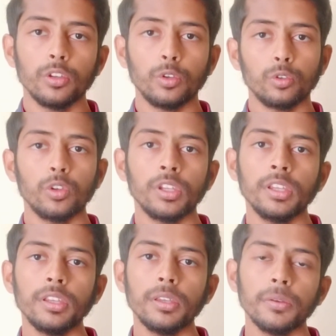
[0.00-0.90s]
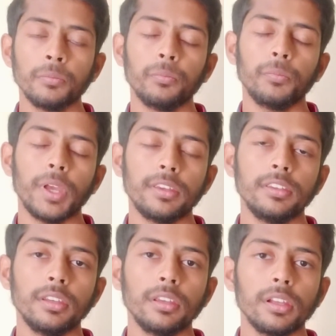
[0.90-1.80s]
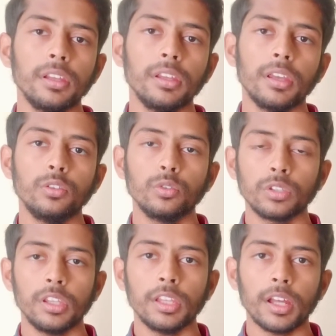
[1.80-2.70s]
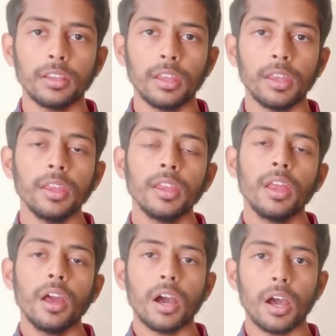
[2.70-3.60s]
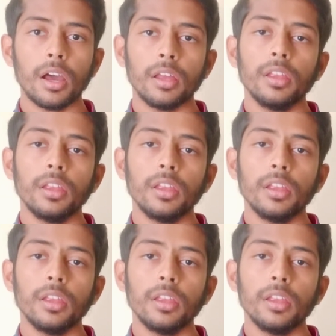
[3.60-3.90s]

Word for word: दोनों ही मैसेजिंग के लिए यूज़ किए जाते हैं हाँ